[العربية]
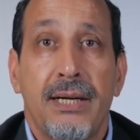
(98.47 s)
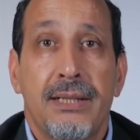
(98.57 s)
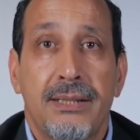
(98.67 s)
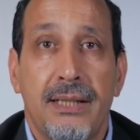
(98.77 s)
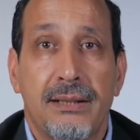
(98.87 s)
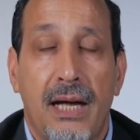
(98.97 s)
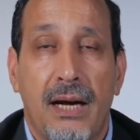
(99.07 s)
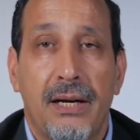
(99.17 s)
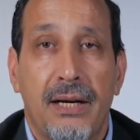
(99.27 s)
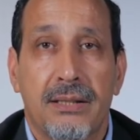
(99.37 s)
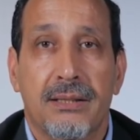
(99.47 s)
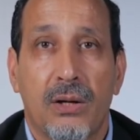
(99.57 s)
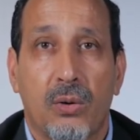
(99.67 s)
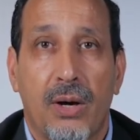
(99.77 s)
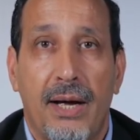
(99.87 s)
استنطاق النص
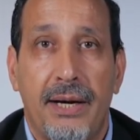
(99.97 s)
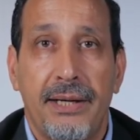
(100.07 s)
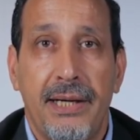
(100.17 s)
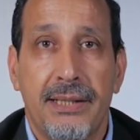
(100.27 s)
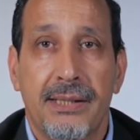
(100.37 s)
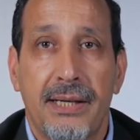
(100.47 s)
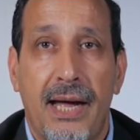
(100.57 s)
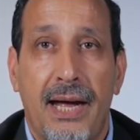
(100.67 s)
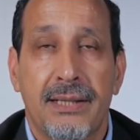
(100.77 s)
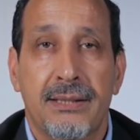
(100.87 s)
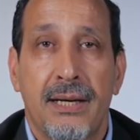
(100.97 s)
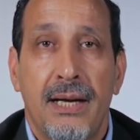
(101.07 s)
القرآني لصناعة